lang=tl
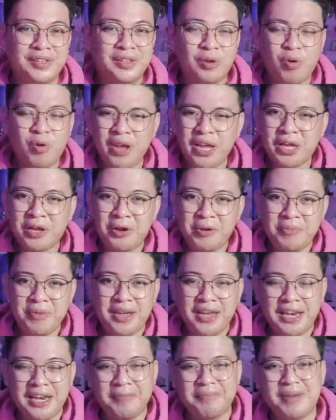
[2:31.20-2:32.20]
Kung ikaw ay
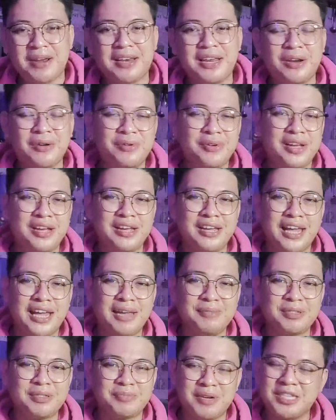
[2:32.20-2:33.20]
mahilig maglaro ng
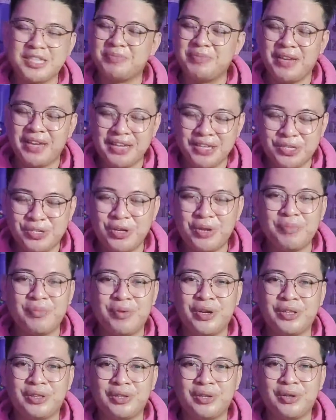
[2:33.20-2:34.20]
games, mas ma-enjoy
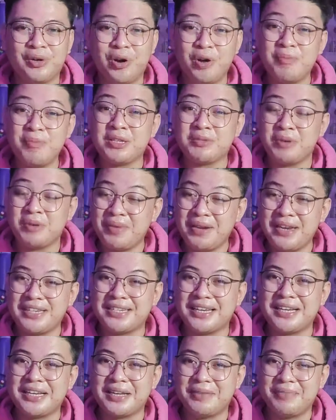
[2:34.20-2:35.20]
mo ito or mas mabilis
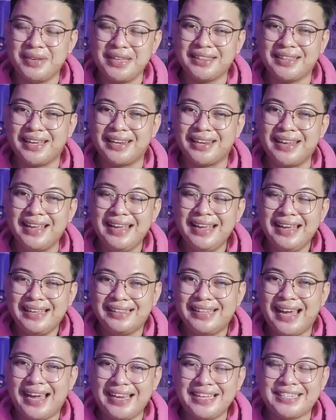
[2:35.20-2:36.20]
siyang gamitin
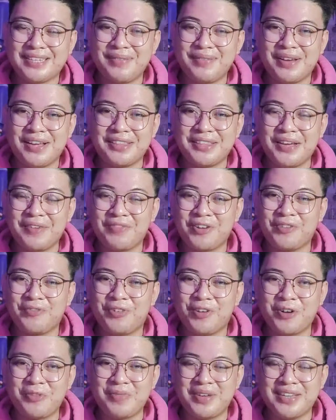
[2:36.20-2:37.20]
dahil sa magandang
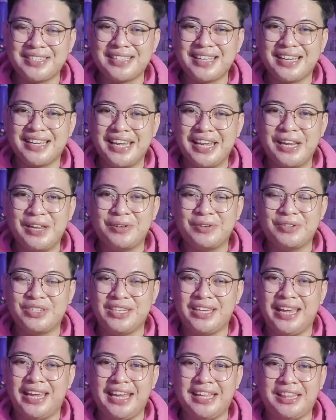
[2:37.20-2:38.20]
performance ng Helio
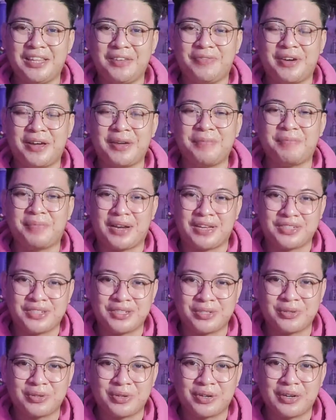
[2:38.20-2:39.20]
G85
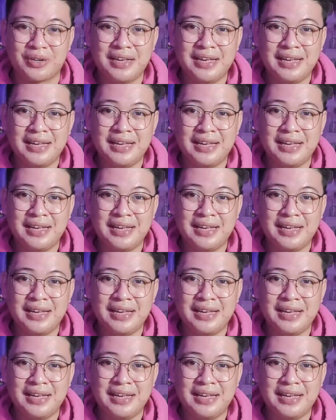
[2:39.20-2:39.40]
processor.